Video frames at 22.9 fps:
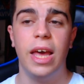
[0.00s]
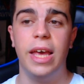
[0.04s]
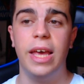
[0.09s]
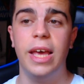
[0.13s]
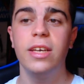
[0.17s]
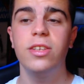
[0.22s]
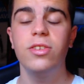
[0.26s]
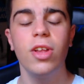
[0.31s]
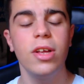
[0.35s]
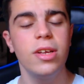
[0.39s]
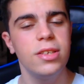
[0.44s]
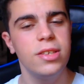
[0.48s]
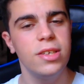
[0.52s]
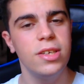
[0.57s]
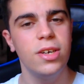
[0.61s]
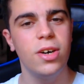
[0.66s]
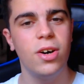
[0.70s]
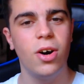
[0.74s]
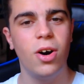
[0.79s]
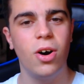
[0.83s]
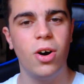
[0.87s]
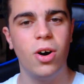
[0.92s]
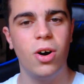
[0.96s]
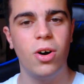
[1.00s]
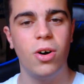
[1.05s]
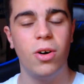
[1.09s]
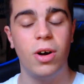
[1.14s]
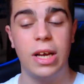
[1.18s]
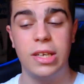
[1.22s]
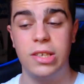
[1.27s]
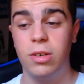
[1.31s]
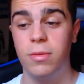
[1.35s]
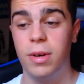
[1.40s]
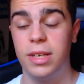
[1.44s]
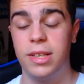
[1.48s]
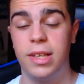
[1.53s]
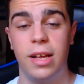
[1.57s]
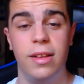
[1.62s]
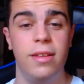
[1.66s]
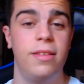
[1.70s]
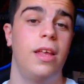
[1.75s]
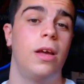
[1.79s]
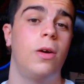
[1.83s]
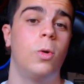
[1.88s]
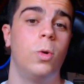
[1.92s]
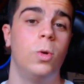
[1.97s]
Y esto ha sido, ha sido
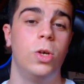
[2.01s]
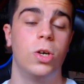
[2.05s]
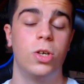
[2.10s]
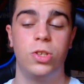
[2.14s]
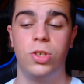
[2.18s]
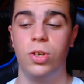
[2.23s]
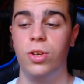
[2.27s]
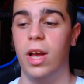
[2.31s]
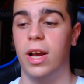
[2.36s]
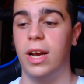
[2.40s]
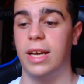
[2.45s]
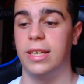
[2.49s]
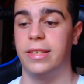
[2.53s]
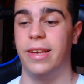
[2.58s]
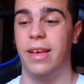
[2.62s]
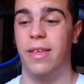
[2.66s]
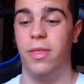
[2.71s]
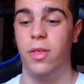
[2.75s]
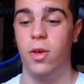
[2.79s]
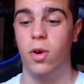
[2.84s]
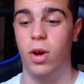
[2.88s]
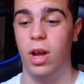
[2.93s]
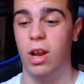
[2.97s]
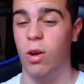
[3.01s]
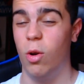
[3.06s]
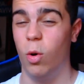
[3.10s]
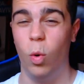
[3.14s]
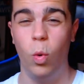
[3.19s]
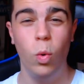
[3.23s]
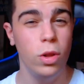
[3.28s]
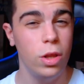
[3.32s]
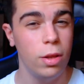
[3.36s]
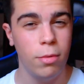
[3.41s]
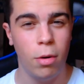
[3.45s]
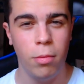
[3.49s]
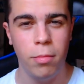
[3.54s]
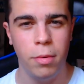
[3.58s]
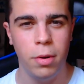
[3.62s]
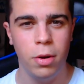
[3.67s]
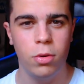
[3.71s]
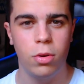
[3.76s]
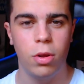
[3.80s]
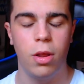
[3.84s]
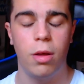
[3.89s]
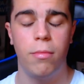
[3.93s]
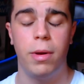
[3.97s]
bastante curioso ya que se dio en los últimos
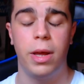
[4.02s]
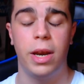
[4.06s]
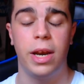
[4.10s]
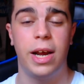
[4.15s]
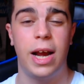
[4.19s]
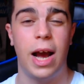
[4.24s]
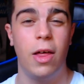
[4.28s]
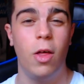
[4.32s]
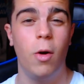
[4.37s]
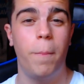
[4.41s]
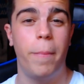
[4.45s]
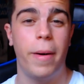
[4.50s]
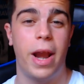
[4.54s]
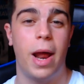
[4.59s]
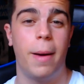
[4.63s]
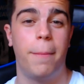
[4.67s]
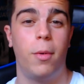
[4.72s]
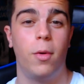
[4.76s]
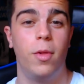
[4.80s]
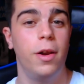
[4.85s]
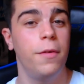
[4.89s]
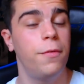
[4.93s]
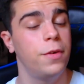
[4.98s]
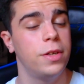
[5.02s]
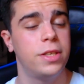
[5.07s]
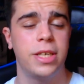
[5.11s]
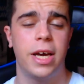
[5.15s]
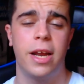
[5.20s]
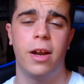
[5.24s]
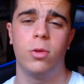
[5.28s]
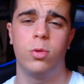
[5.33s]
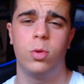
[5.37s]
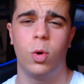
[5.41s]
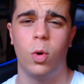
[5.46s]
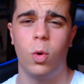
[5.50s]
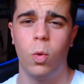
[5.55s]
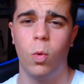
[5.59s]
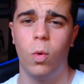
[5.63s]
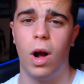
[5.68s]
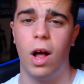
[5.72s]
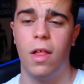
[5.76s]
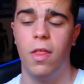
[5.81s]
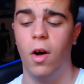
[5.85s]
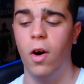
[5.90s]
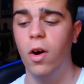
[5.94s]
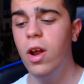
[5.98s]
minutos de mercado para poder fichar a otro
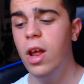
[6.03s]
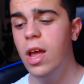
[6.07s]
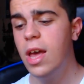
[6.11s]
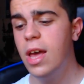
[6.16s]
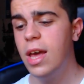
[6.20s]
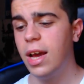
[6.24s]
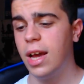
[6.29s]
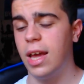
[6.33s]
jugador